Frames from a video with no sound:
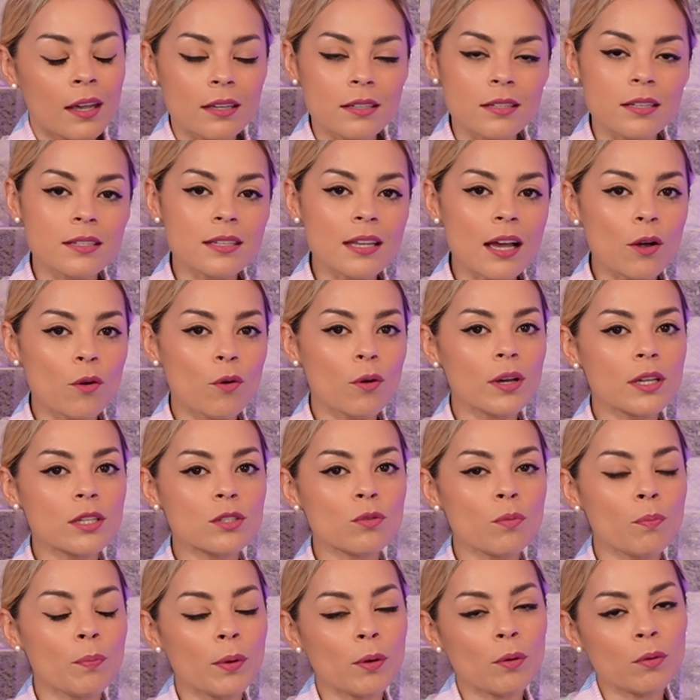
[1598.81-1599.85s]
Y si saco
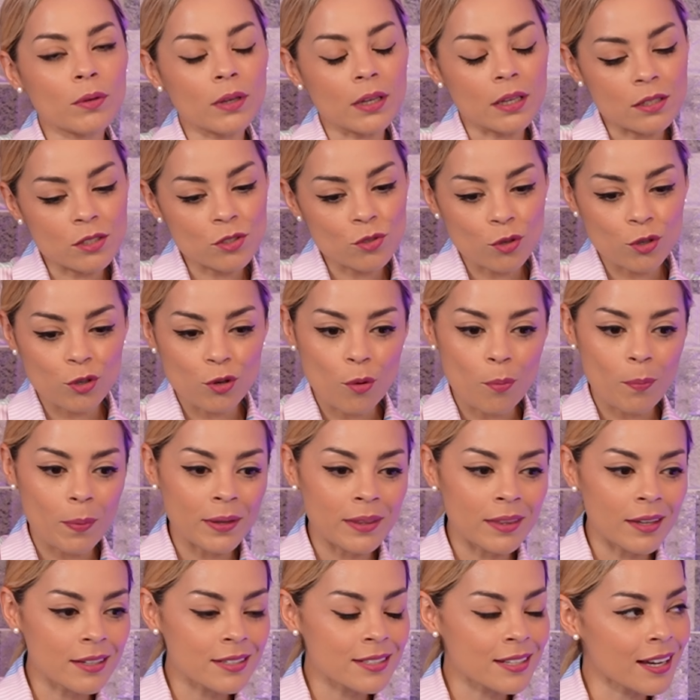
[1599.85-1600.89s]
esto, pero ¿quién soy yo para
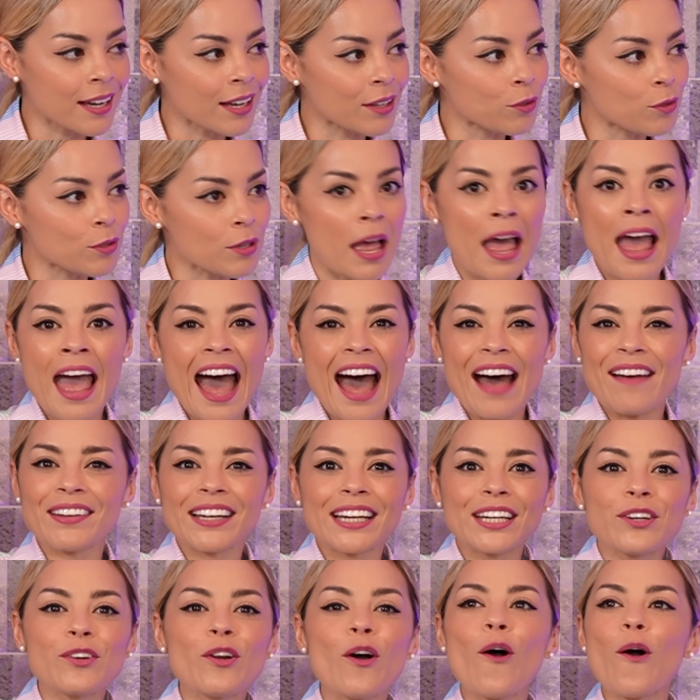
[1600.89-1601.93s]
andar sacando? A
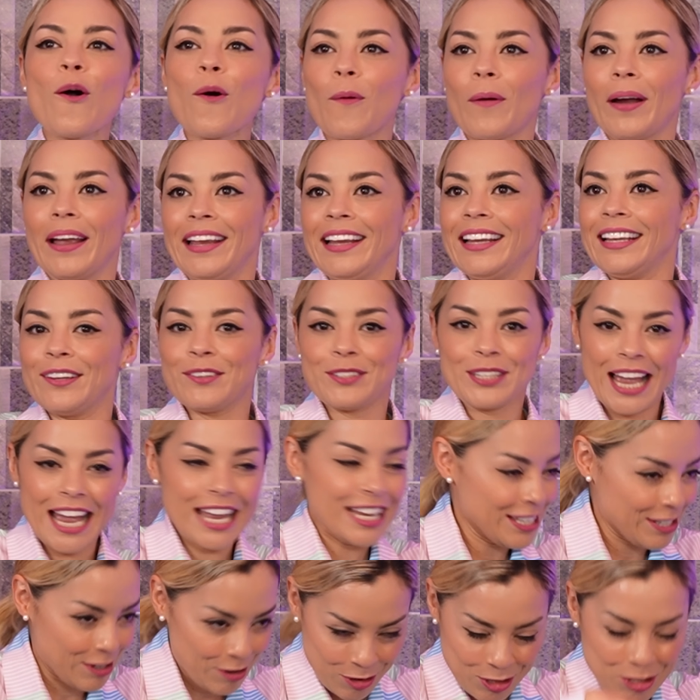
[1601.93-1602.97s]
ver, no, güey. O
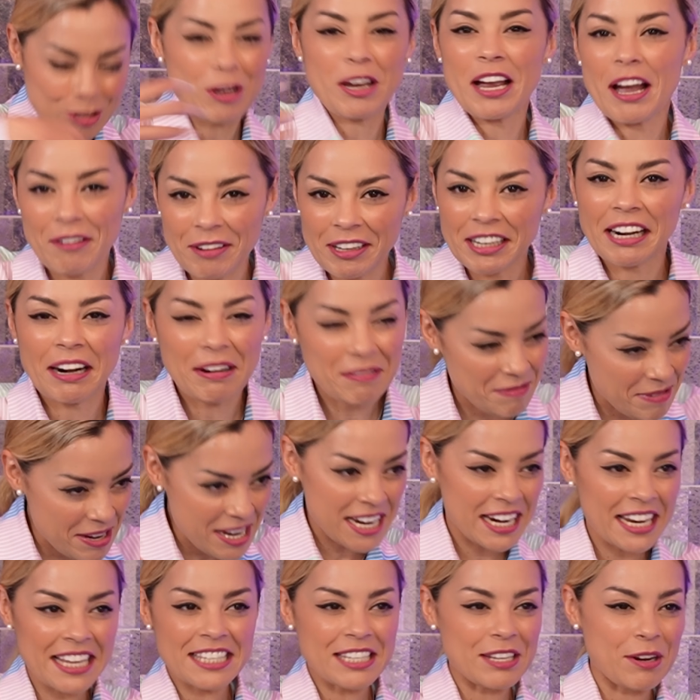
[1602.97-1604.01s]
sea, yo soy Gaby
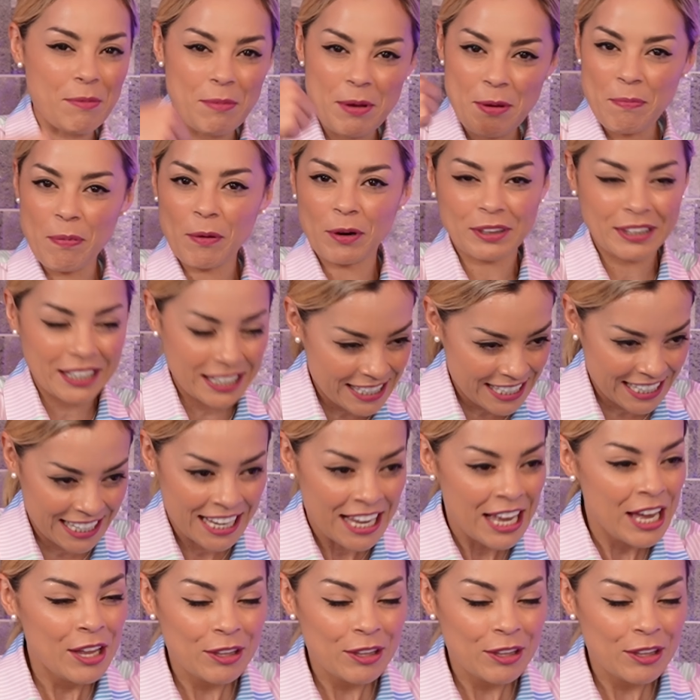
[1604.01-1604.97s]
Ramírez y no me importa si